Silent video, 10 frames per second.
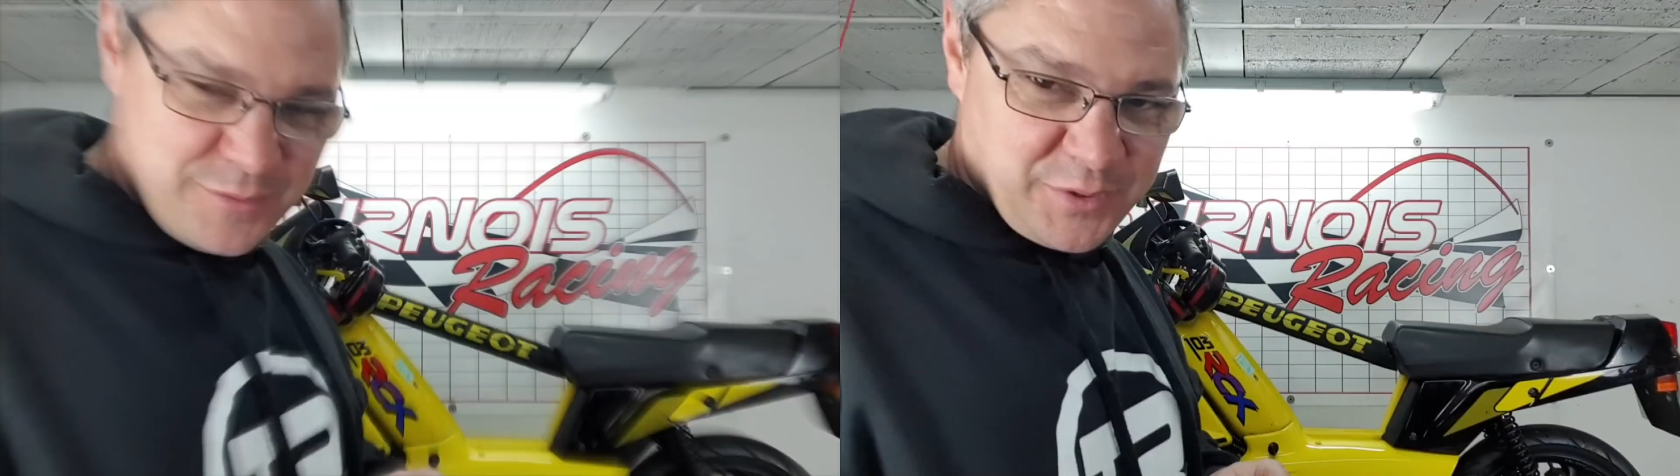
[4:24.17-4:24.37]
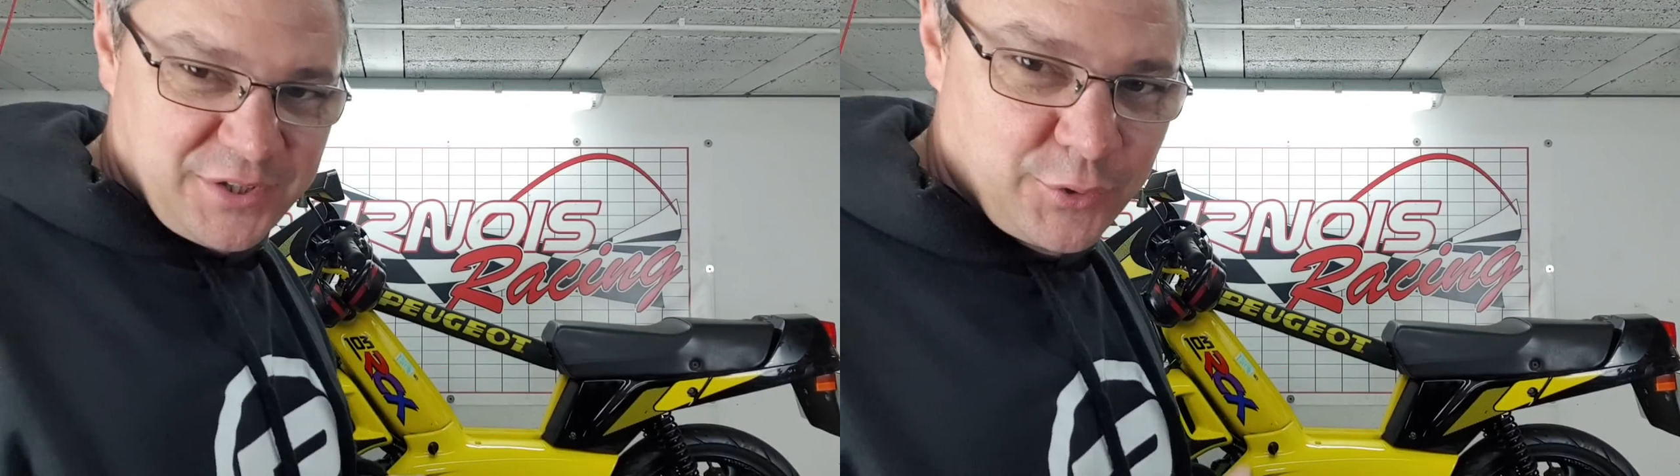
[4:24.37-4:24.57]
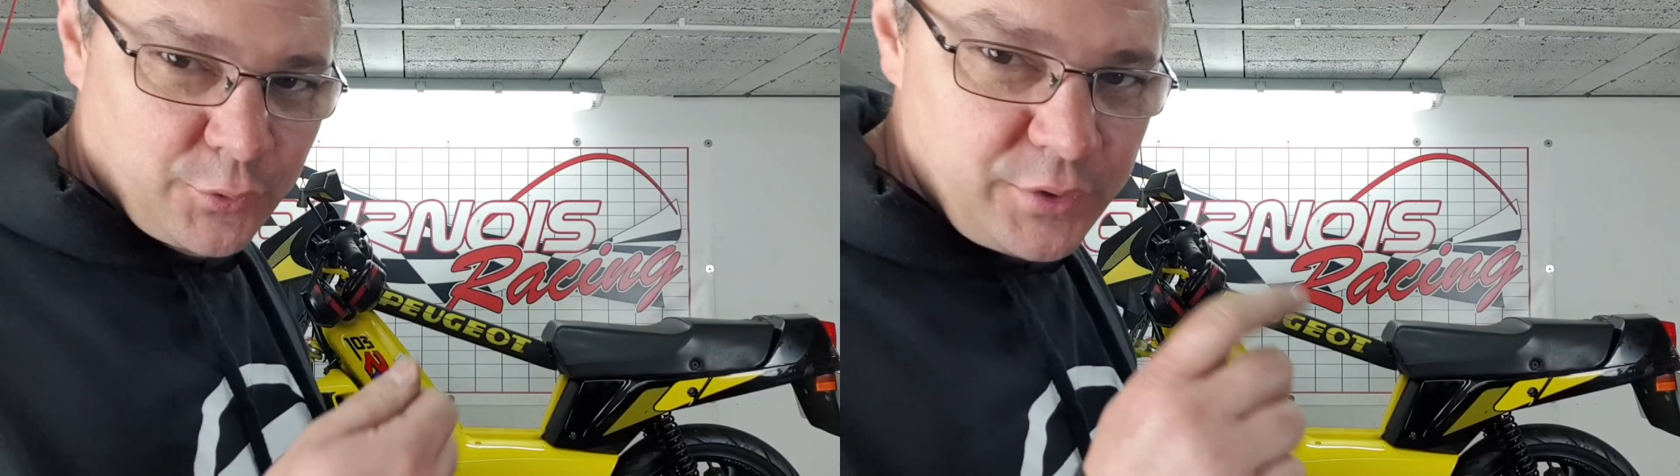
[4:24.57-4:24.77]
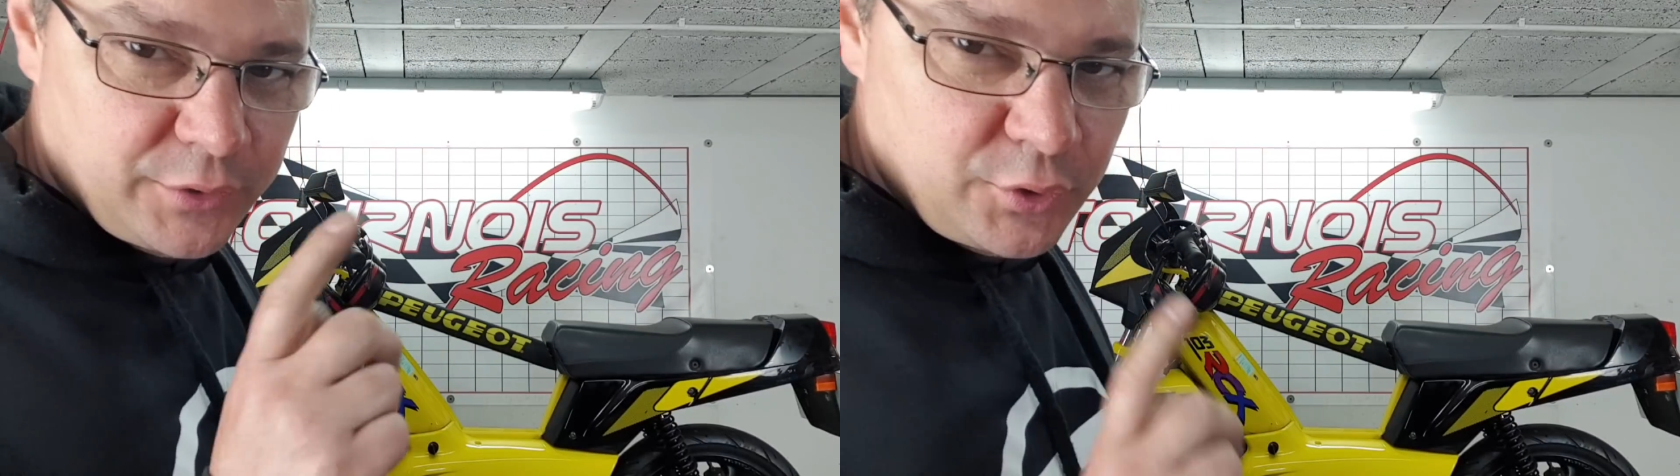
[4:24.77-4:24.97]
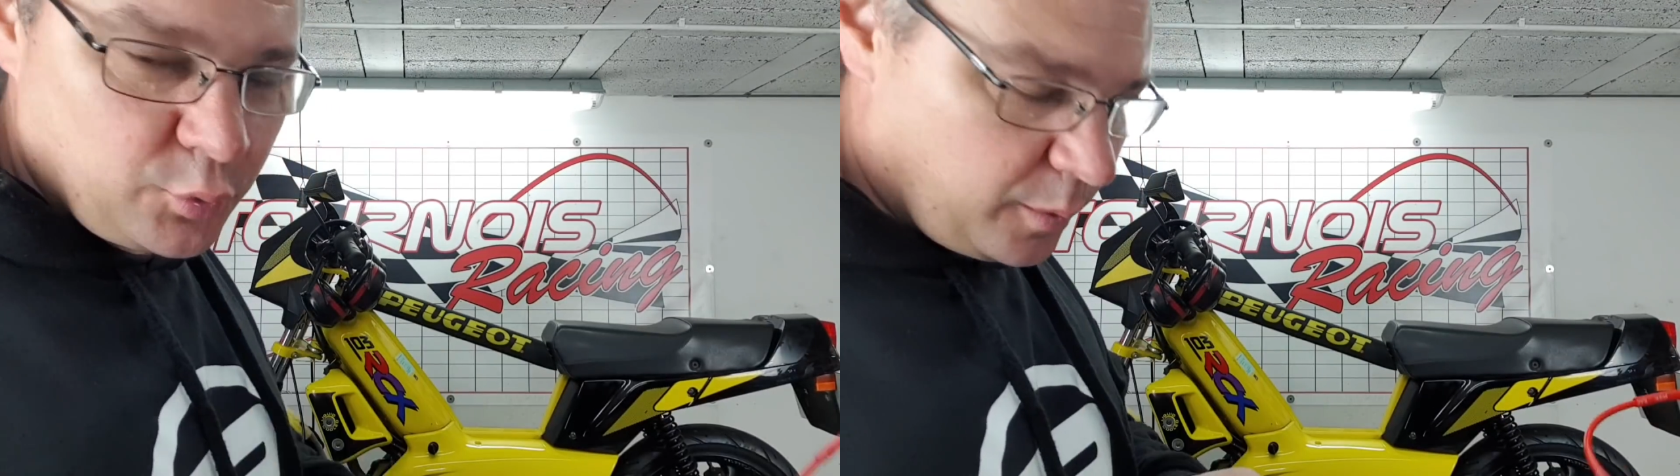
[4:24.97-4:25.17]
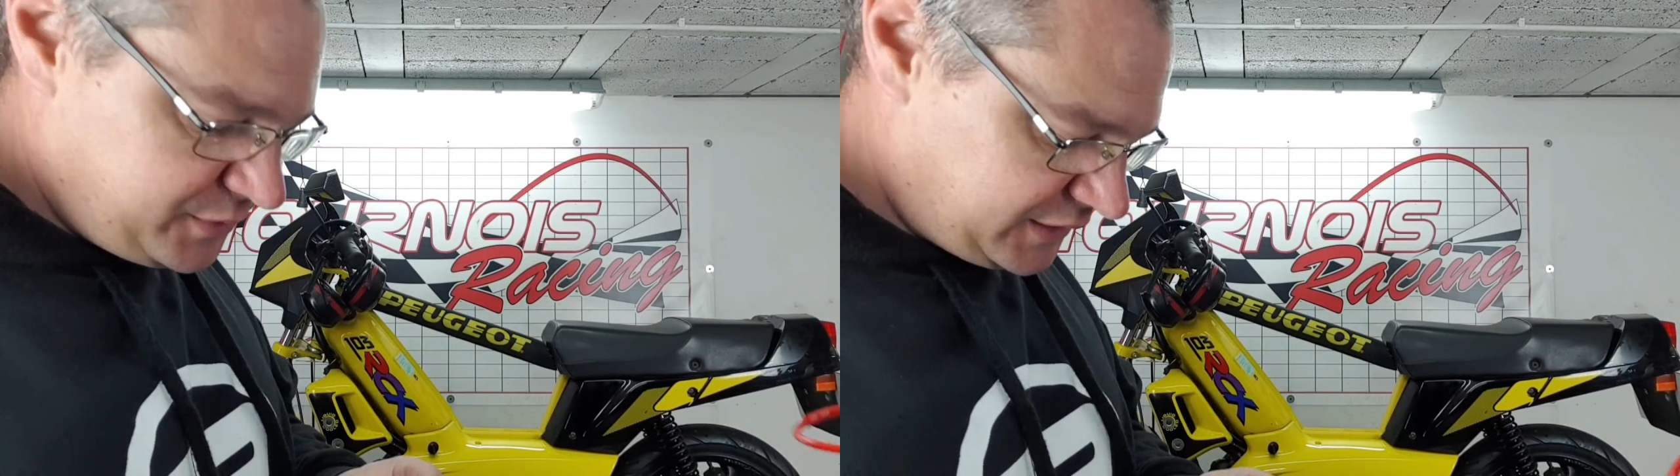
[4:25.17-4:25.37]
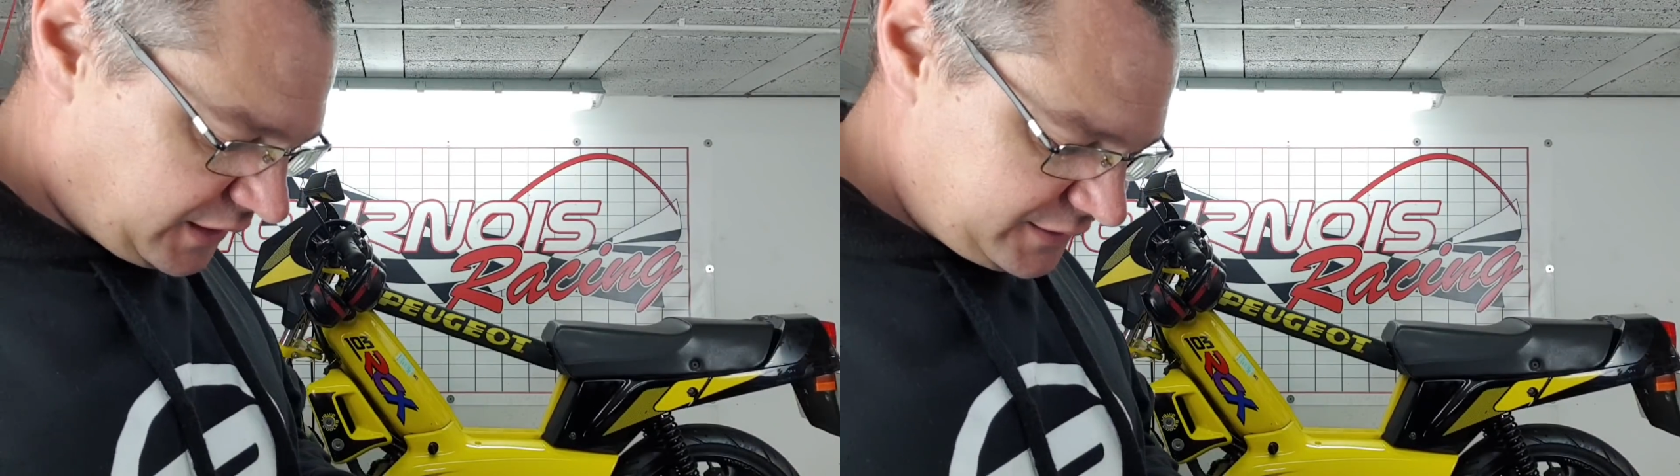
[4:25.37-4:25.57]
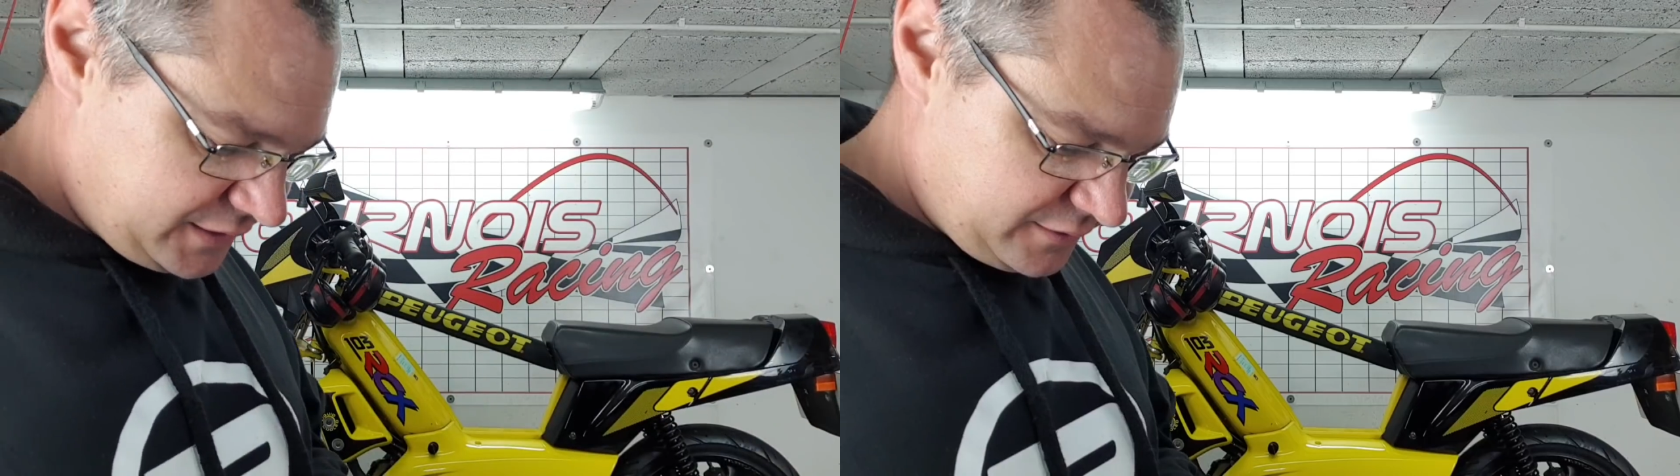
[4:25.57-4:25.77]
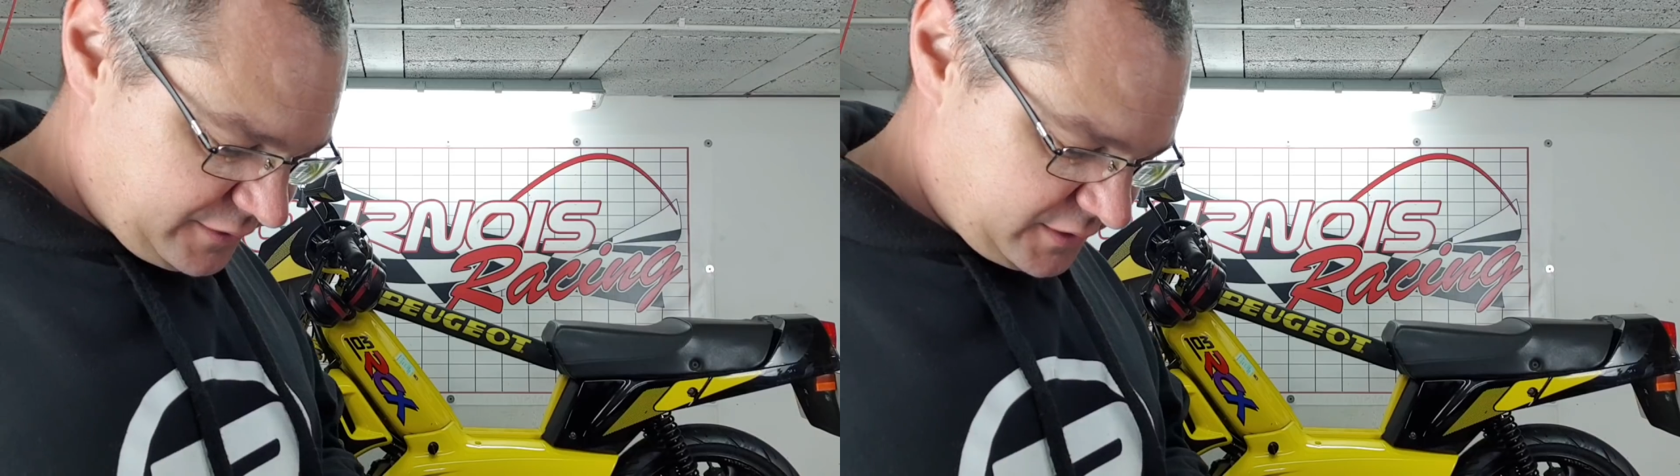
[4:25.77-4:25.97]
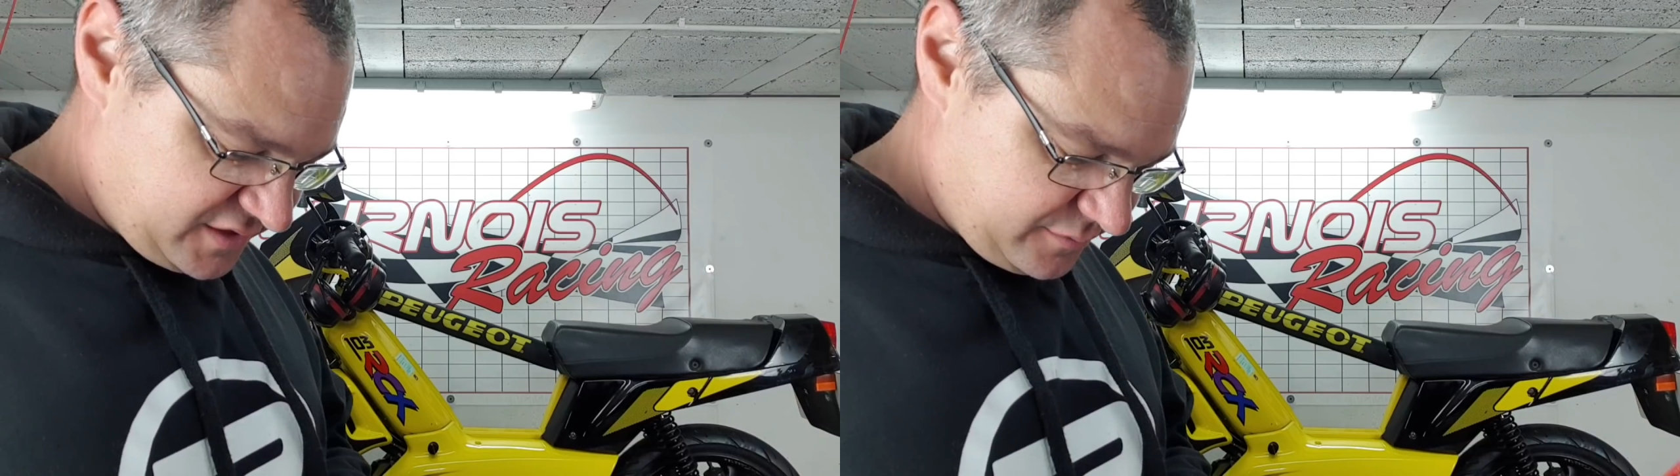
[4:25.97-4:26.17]
sais pas si t'as entendu, il y a deux trois petites ratées
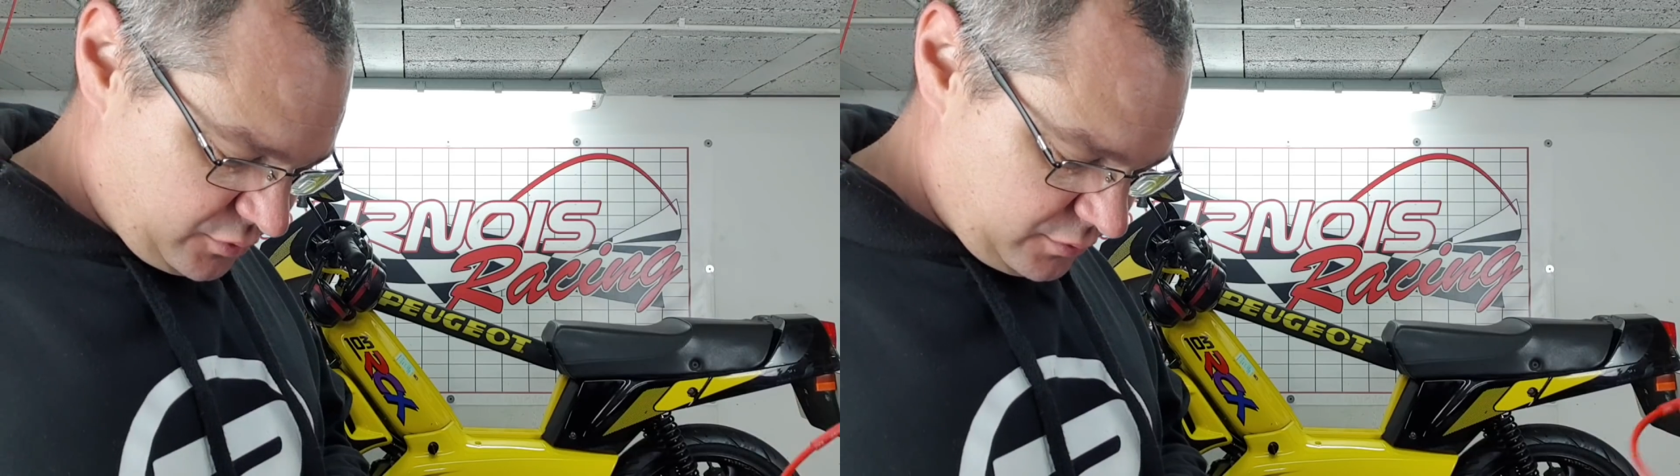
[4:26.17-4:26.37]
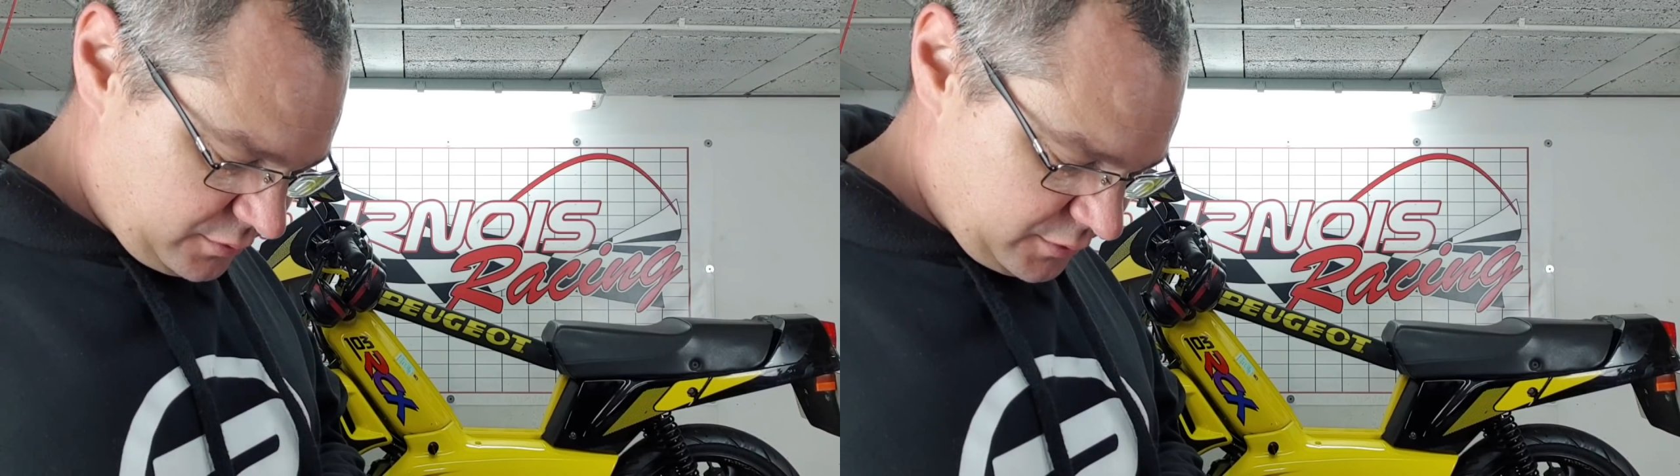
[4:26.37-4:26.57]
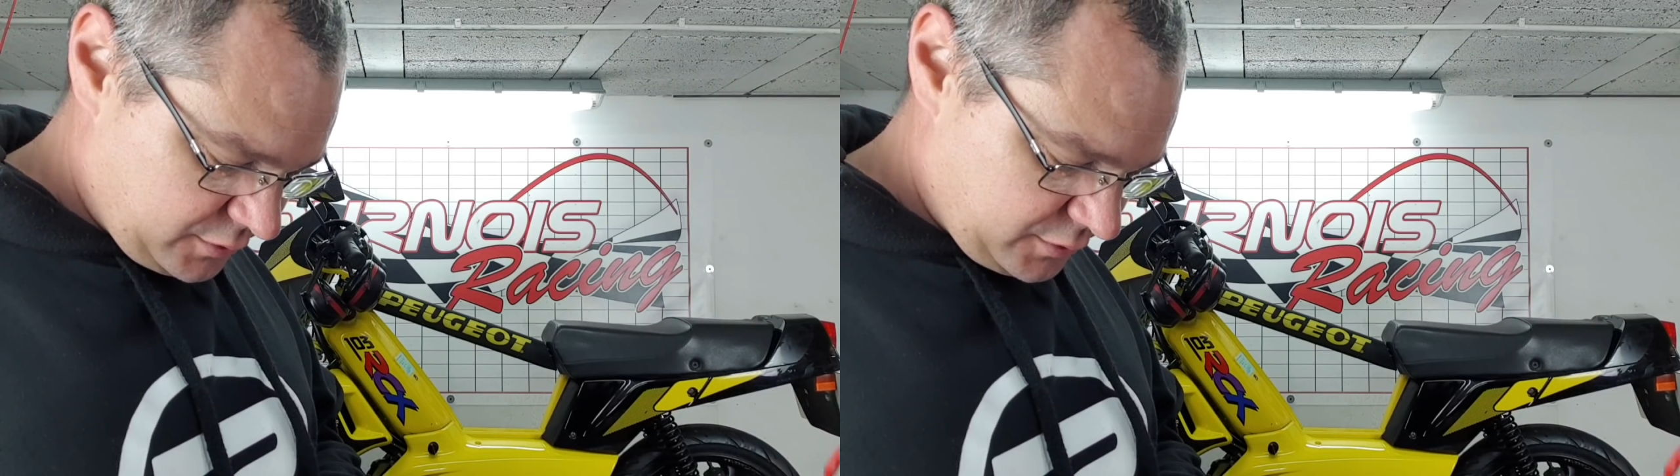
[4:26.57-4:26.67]
effectivement.